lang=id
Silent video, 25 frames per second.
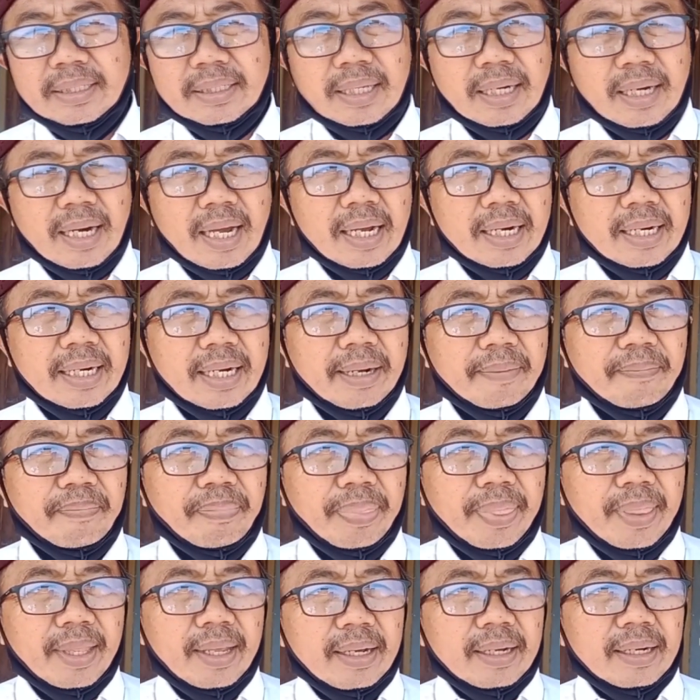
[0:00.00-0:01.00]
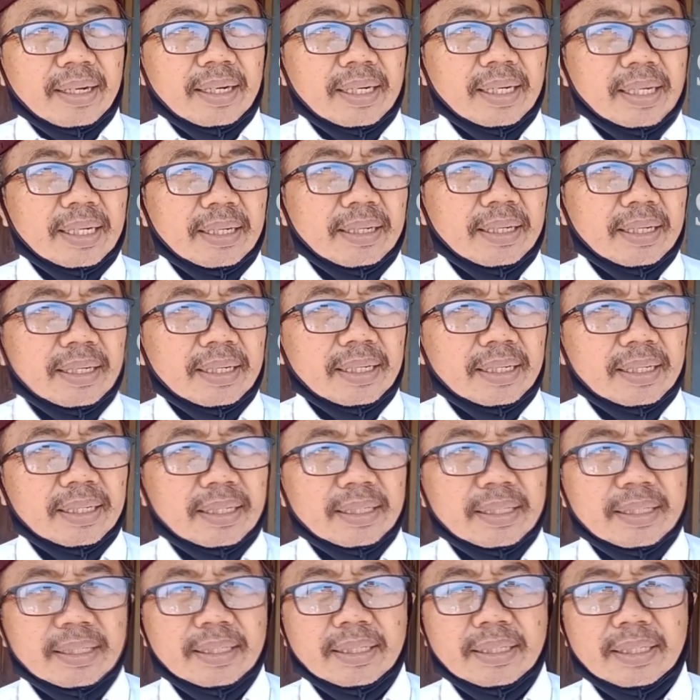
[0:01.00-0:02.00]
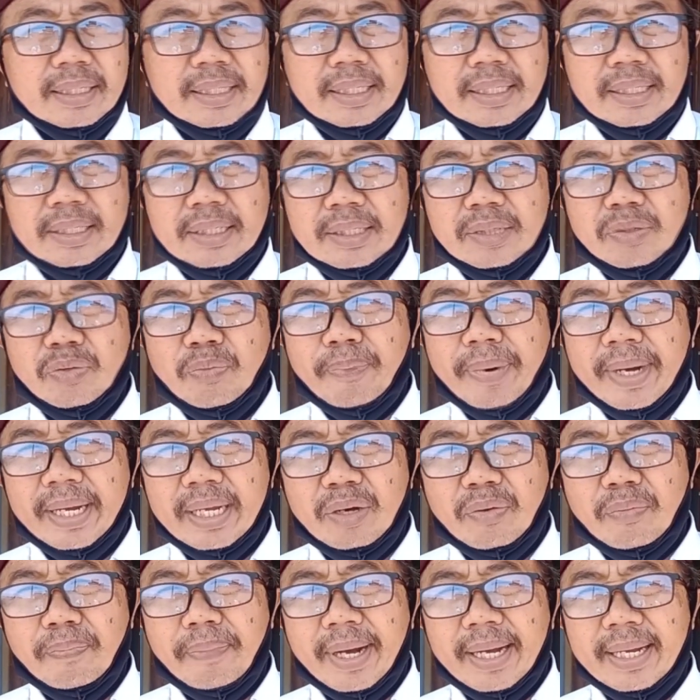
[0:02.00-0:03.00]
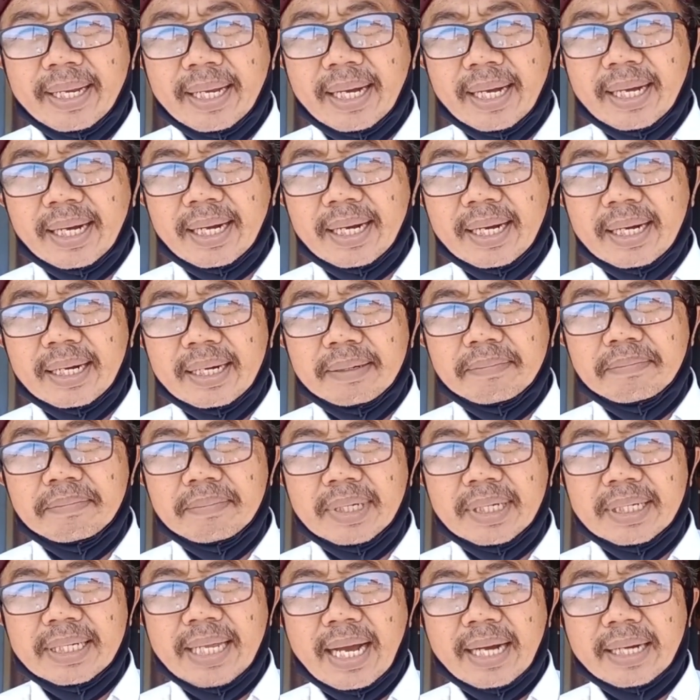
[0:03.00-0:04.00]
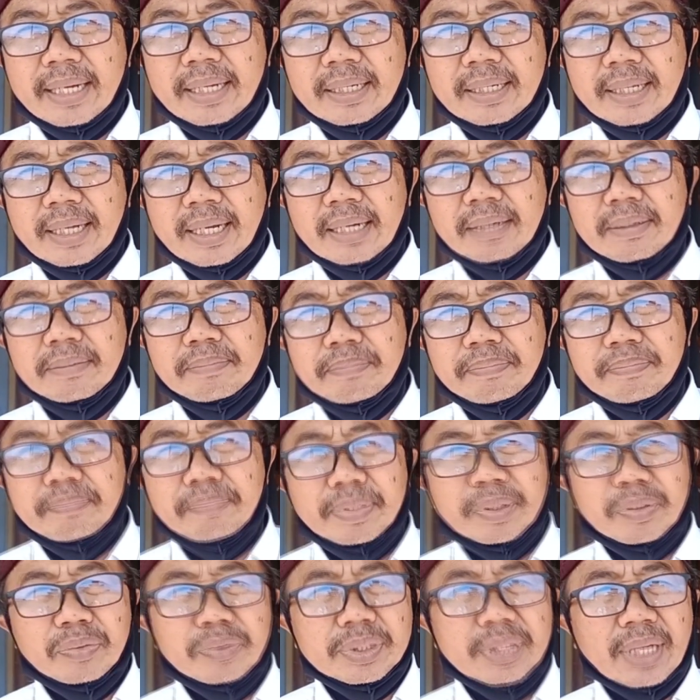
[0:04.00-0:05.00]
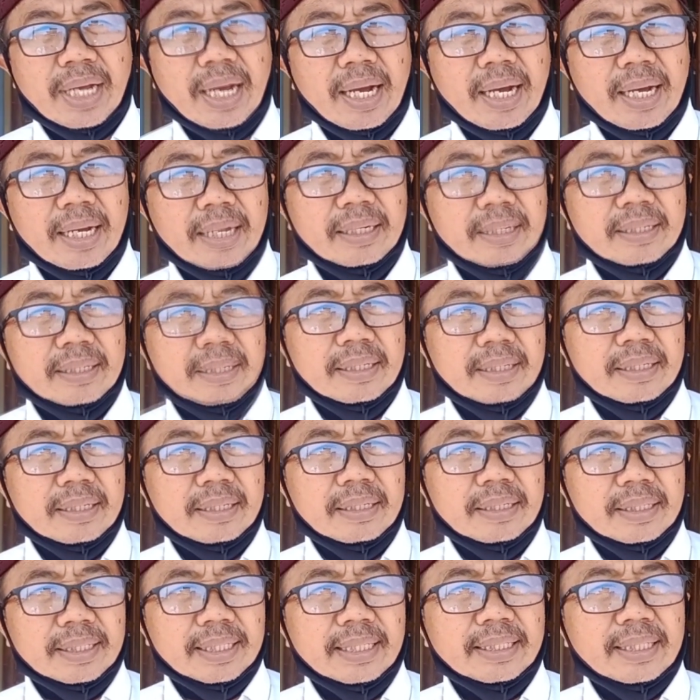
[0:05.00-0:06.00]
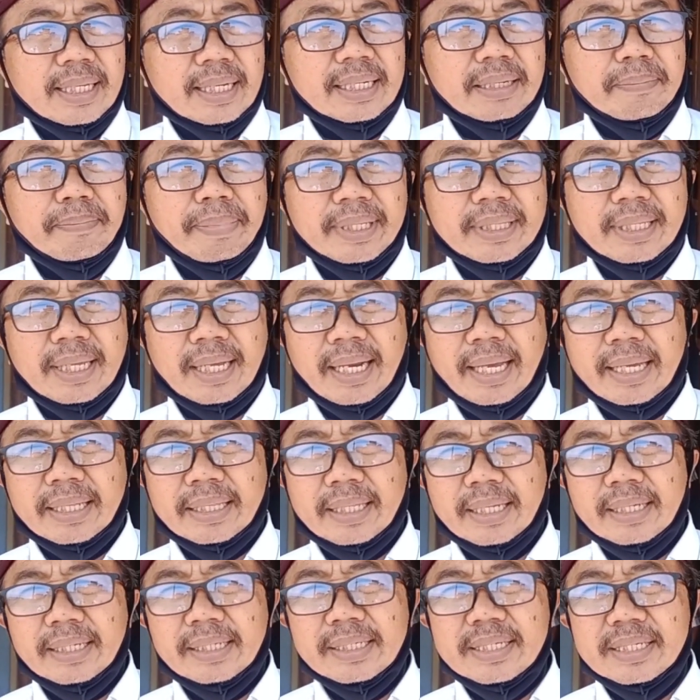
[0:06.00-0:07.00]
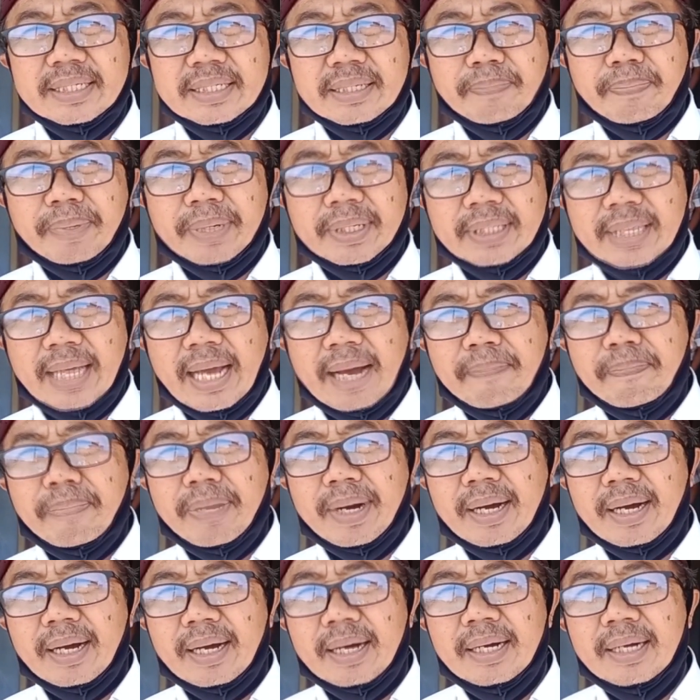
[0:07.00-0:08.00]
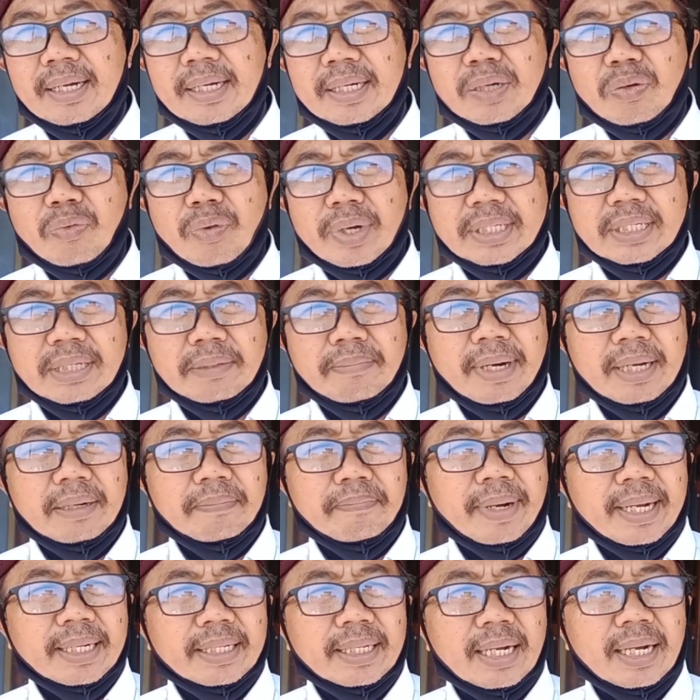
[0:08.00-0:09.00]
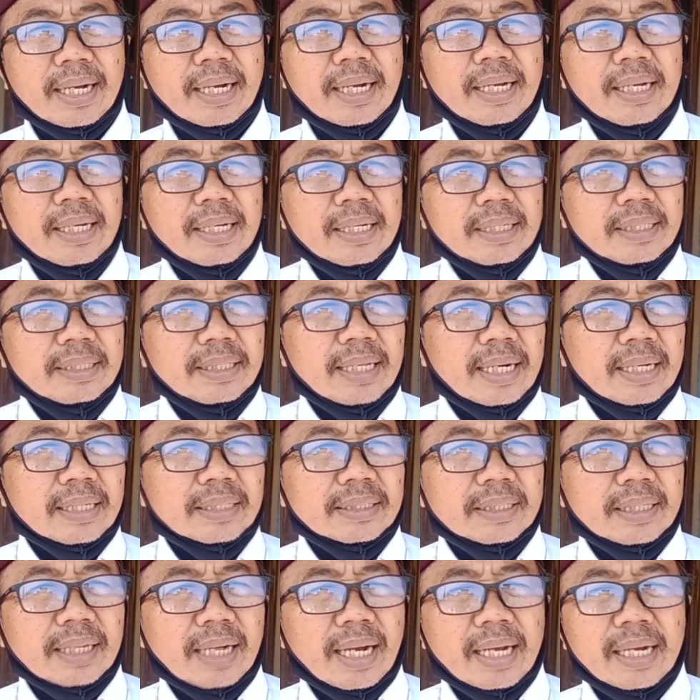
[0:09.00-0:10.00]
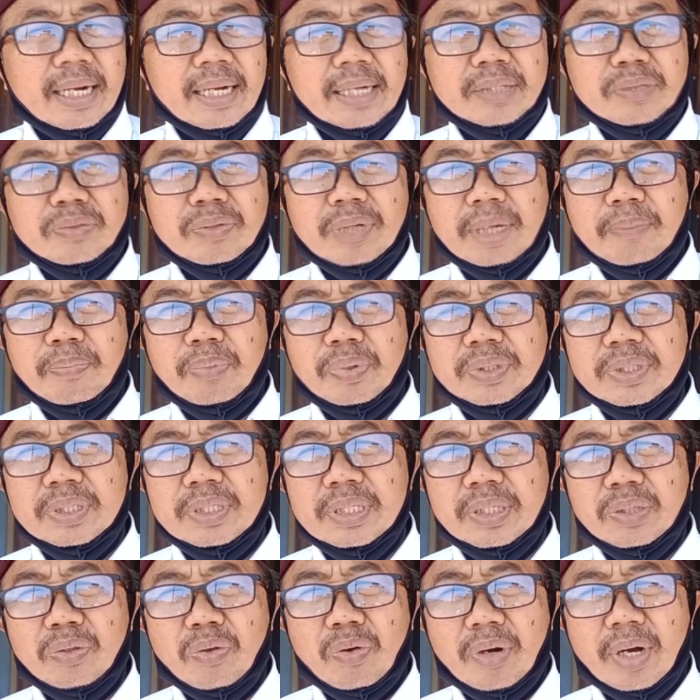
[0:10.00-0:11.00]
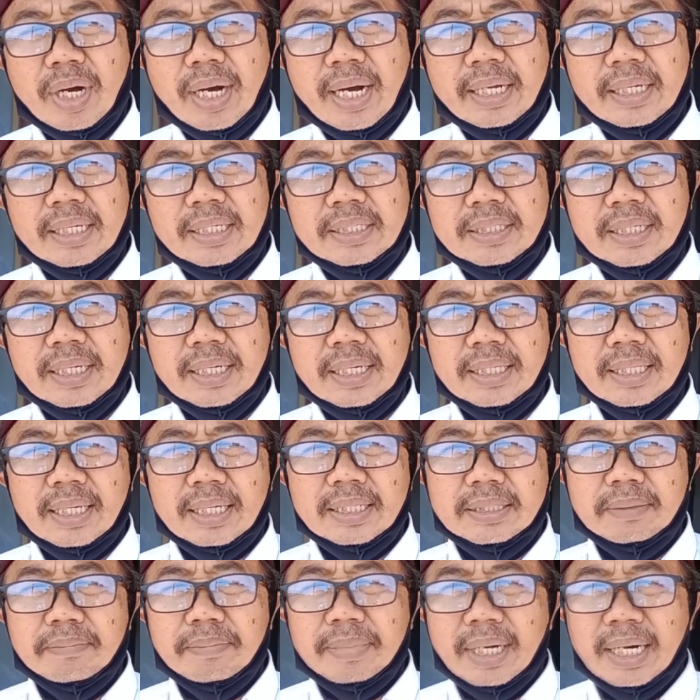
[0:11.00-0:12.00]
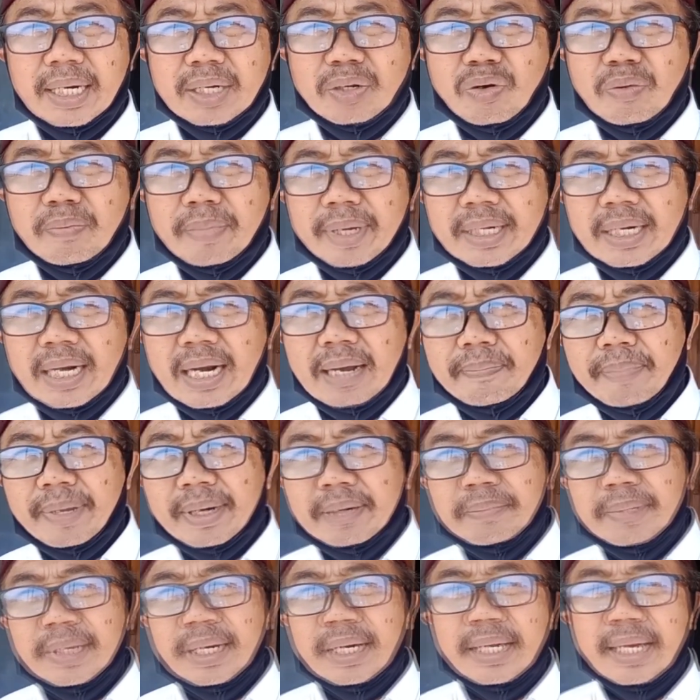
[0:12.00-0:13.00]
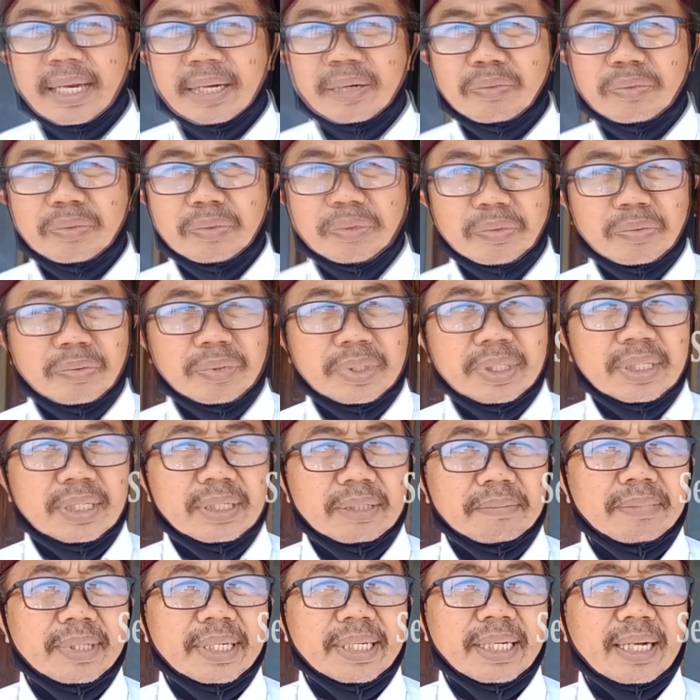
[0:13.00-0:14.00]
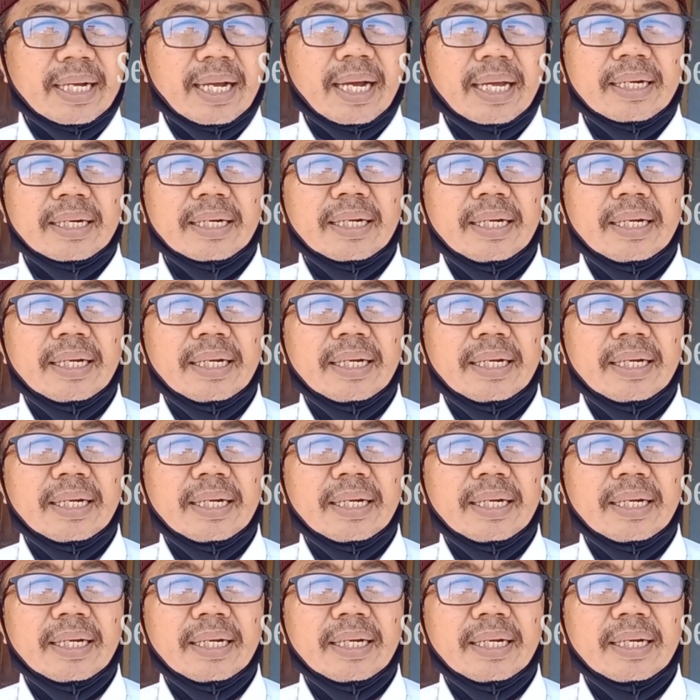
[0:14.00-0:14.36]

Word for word: terhadap eh, upaya-upaya meyakinkan perusahaan kita di PT DAT ini seperti apa kewajiban pajak yang sekarang sudah posisi tonggakannya sekitar 9,8 miliar diberikan.